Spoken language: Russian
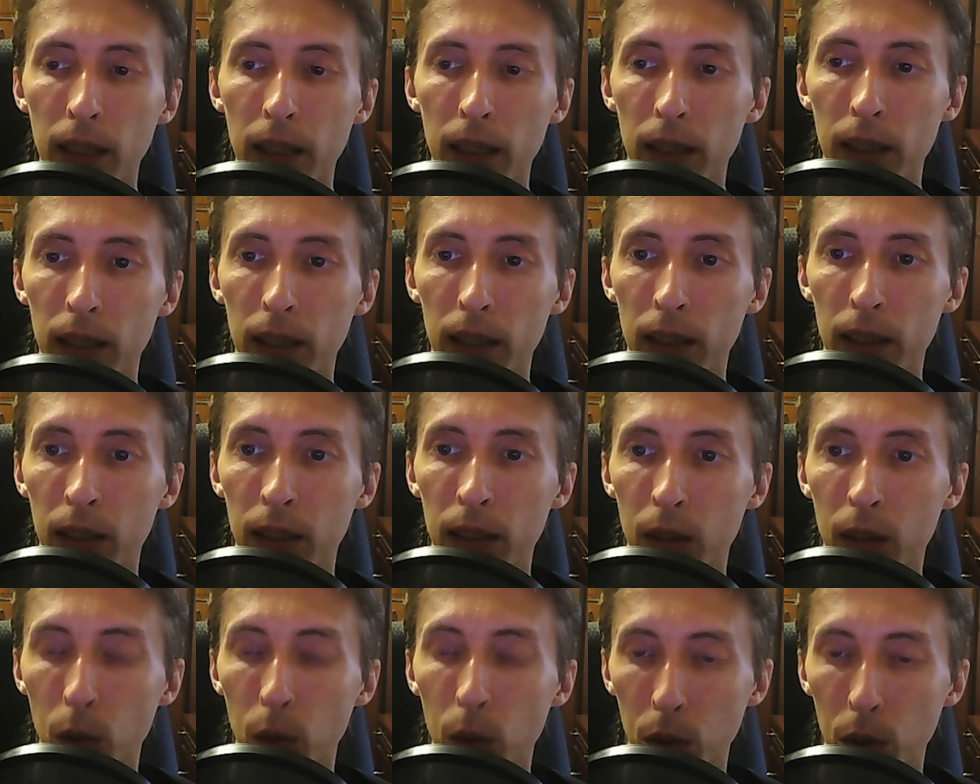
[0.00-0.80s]

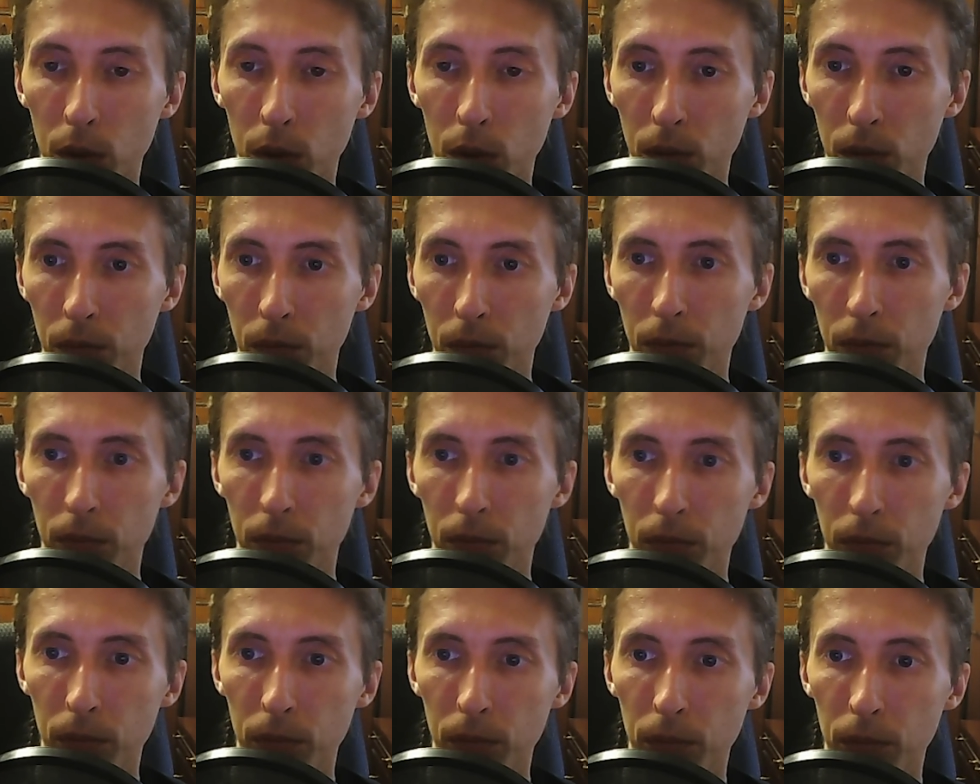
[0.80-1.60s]
а, то есть
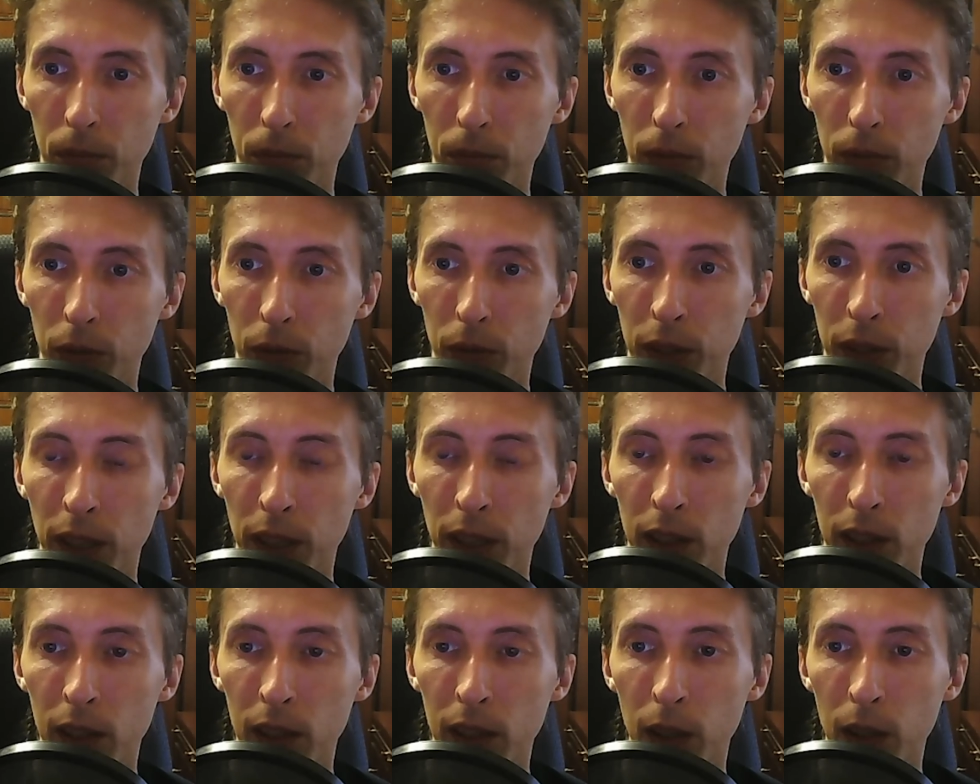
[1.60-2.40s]

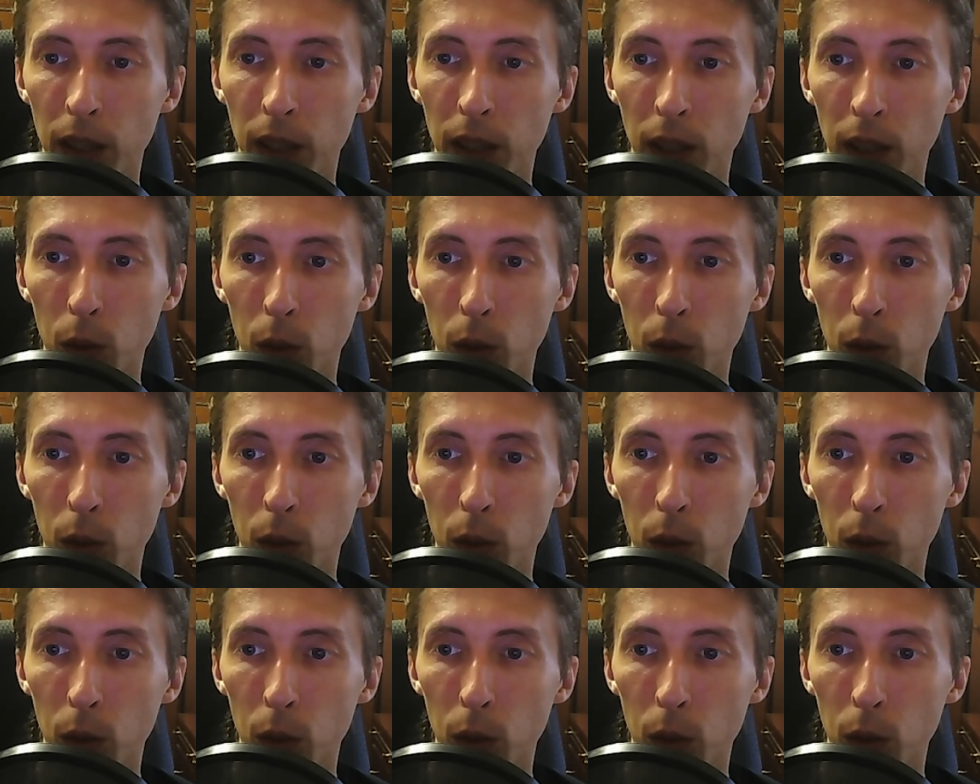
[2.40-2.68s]
все ссылки,